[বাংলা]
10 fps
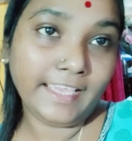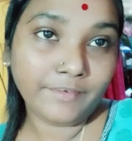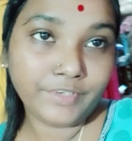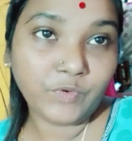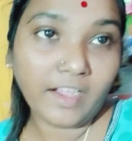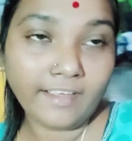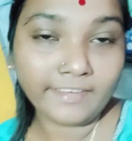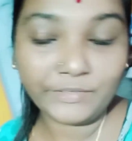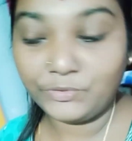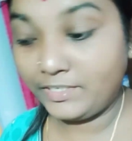এভরিওয়ান
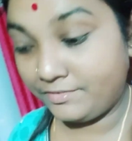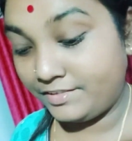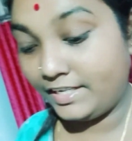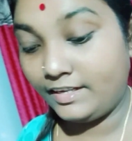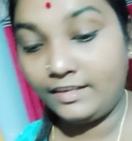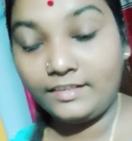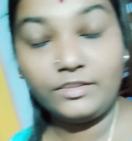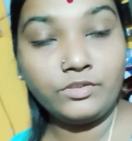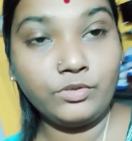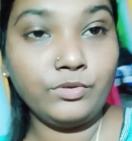গুড ইভিনিং
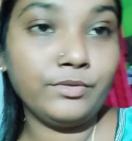তো